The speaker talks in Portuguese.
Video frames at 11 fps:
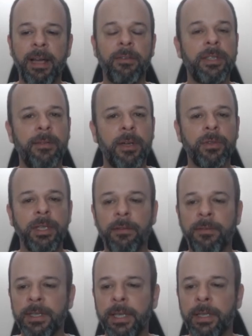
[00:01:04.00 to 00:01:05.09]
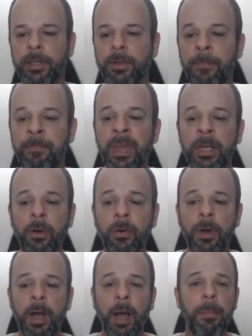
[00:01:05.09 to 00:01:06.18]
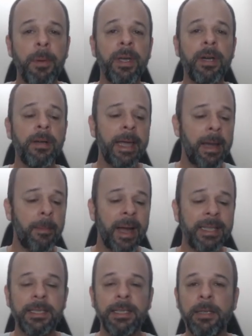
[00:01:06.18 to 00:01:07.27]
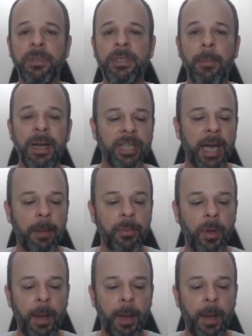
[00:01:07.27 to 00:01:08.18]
e você vai conseguir fazer isso. Então, a primeira é a mais simples e a mais rápida.